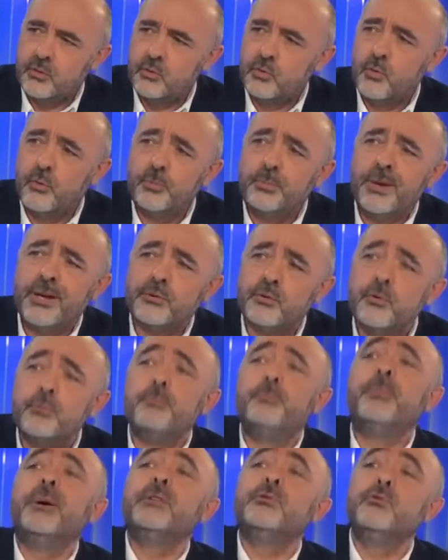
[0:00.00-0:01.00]
non pas de ne
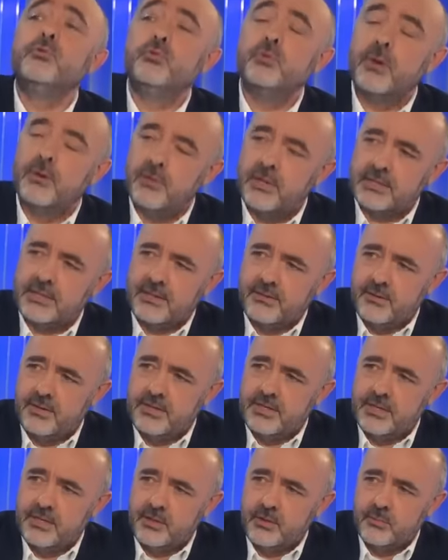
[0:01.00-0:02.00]
pas du tout avoir
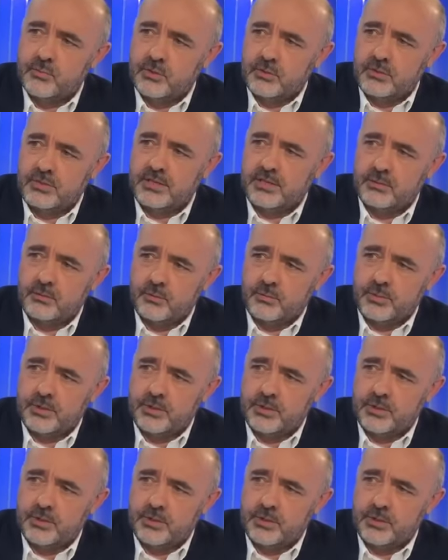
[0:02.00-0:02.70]
travaillé, comme dans le cas de